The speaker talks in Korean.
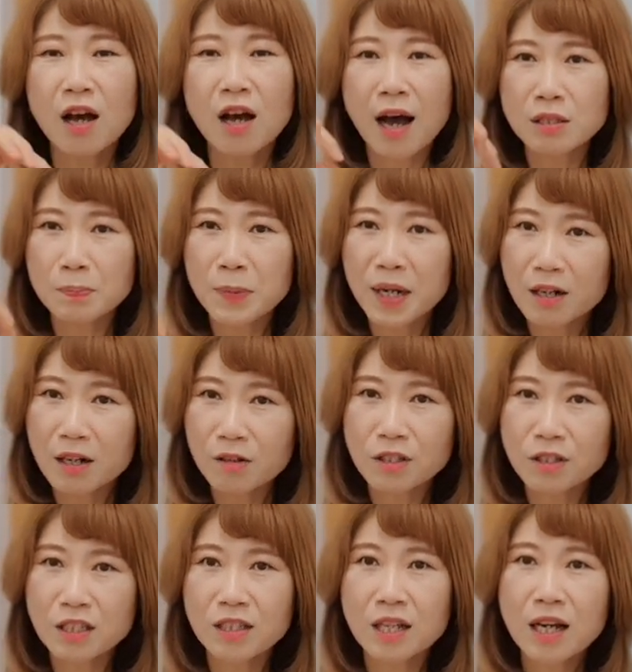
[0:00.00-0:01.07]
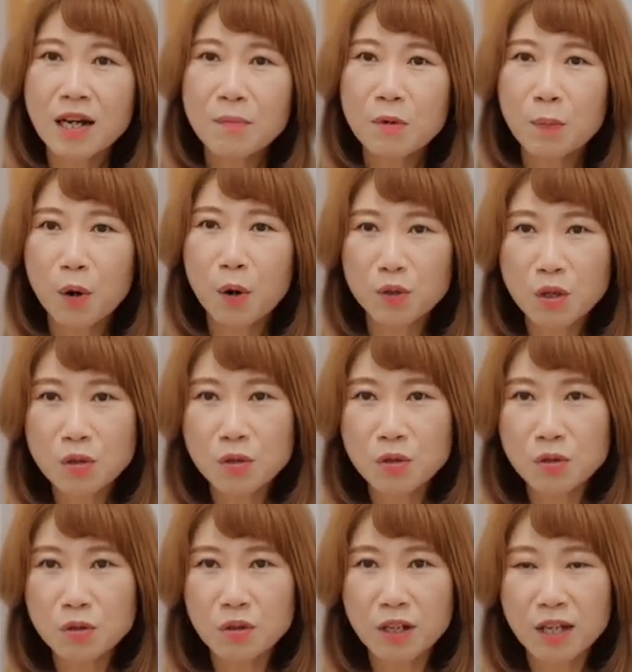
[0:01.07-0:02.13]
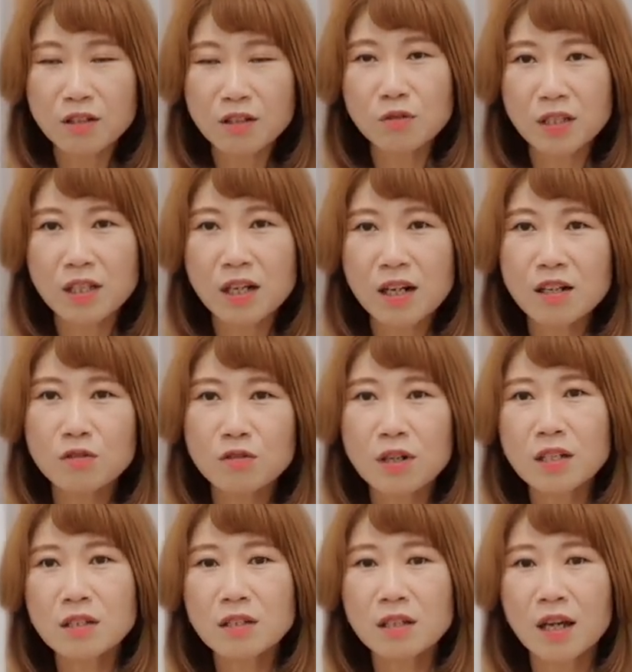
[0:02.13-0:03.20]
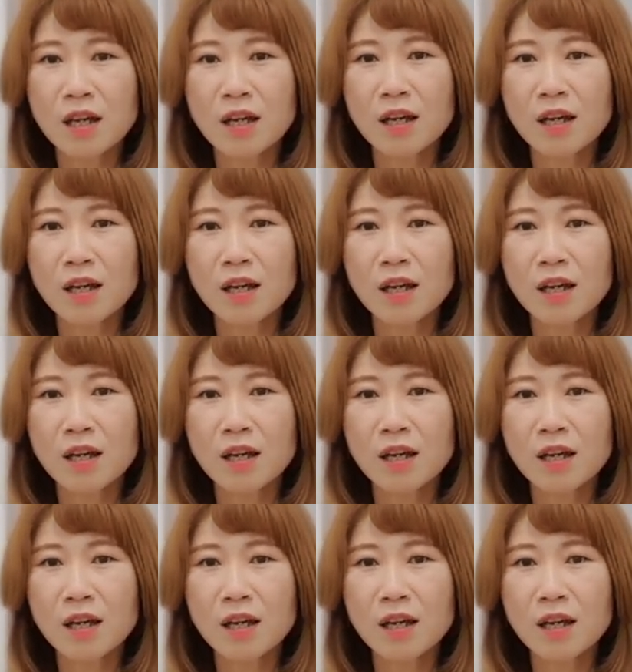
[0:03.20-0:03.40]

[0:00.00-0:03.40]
아스파라거스나 뭐 버섯류 이렇게 한두 개 사가지고 한